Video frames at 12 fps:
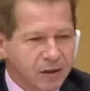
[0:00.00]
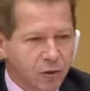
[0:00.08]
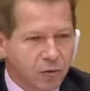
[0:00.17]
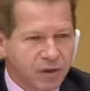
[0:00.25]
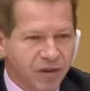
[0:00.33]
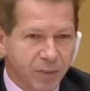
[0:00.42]

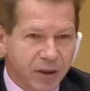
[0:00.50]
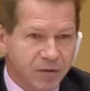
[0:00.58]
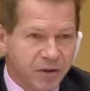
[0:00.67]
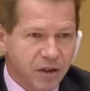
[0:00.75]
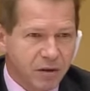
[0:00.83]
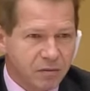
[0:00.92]
Donc vous n'avez pas de
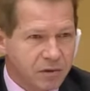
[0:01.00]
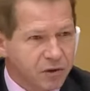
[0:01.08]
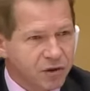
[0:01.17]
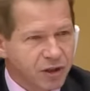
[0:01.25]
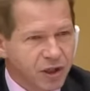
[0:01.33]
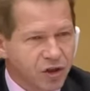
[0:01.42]
vie
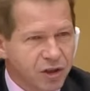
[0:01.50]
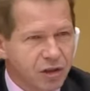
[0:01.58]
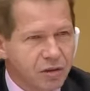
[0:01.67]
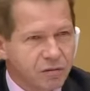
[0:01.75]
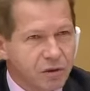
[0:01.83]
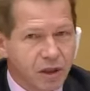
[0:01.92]
sans
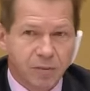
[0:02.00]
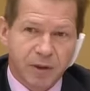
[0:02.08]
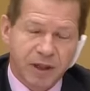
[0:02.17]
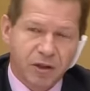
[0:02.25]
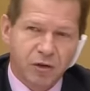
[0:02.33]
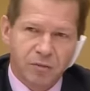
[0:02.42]
énergie, vous n'avez
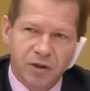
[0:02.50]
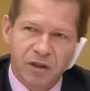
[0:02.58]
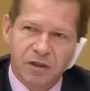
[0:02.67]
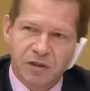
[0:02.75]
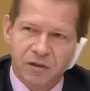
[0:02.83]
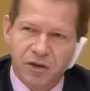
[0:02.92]
pas
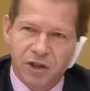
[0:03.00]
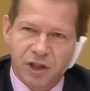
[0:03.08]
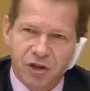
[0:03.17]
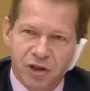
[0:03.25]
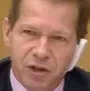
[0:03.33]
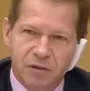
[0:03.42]
d'économie sans
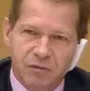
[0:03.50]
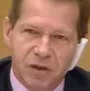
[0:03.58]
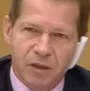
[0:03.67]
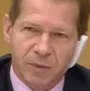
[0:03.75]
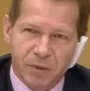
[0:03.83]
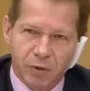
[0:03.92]
énergie, vous
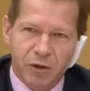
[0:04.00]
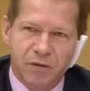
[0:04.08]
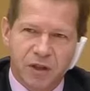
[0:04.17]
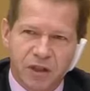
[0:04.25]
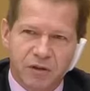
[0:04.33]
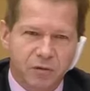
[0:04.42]
n'avez pas de
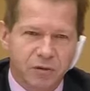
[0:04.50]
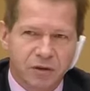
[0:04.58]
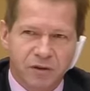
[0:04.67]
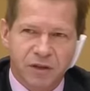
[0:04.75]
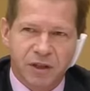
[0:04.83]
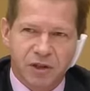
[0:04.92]
modification
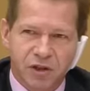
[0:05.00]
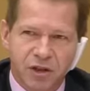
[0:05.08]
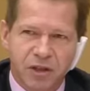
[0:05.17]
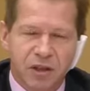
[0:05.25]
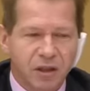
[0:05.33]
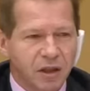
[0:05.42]
sans énergie.